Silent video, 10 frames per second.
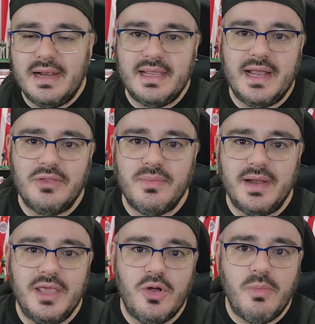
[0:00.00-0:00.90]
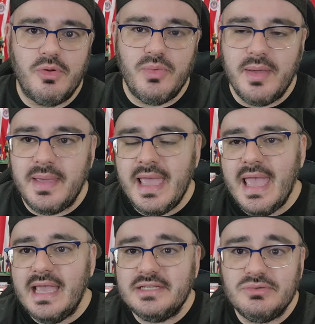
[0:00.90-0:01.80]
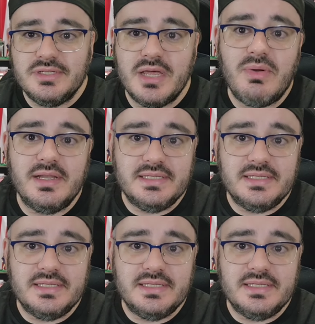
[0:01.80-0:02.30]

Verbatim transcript: Ricardo Marín como 9, es un 0 a la